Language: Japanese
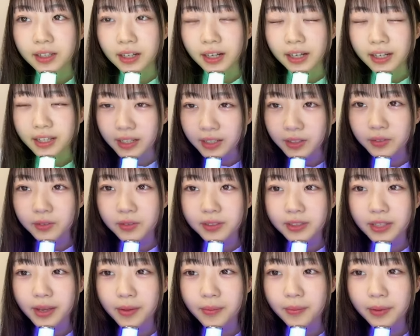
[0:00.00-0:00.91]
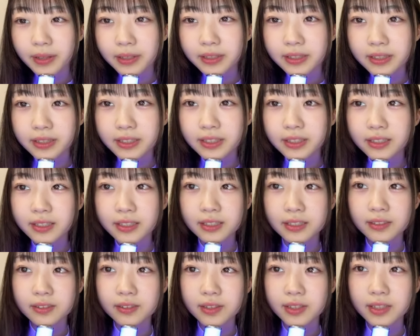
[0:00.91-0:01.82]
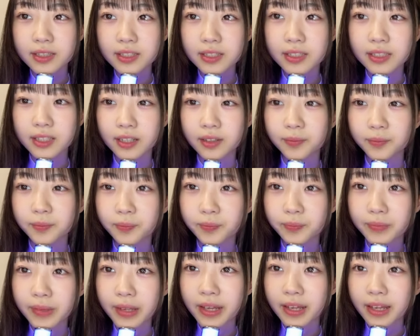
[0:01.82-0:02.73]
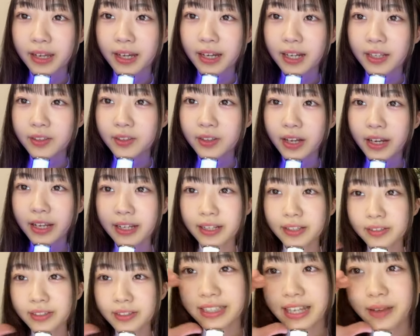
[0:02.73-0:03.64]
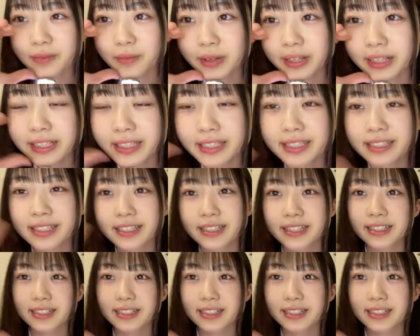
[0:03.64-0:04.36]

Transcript: ありがとうございます嬉しいなハートありがざいます